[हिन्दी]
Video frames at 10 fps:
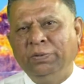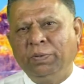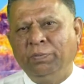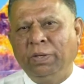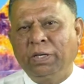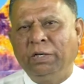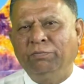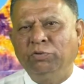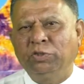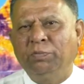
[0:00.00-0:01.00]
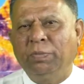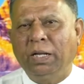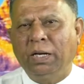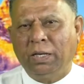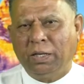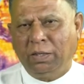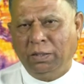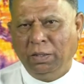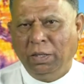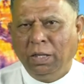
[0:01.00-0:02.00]
जीवन में कन्फ्यूजन बना रहा
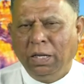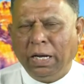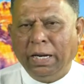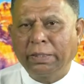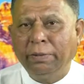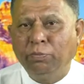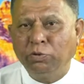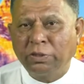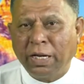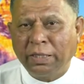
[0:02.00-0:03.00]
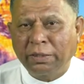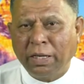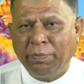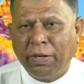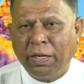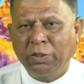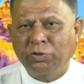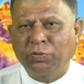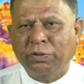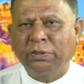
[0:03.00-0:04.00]
हालांकि पुरुषार्थ का भाग
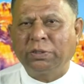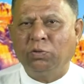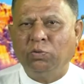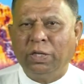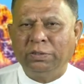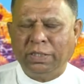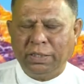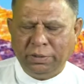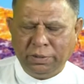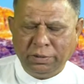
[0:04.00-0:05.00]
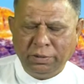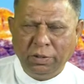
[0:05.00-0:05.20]
स्वतंत्र होना चाहिए